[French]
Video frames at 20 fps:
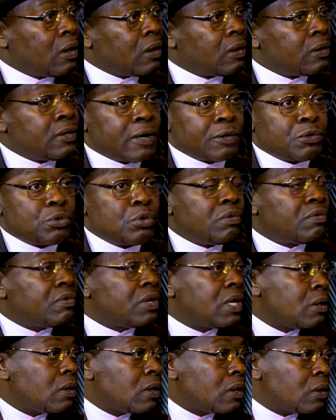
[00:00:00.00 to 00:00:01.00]
euh, dans une
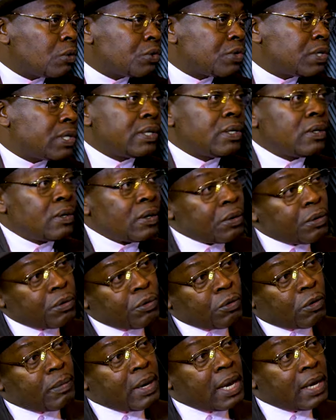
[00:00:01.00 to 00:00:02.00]
ville aussi euh,
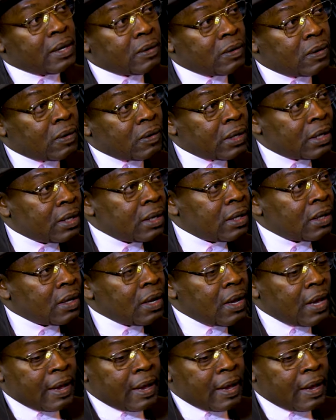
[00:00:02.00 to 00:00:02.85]
urbaine et,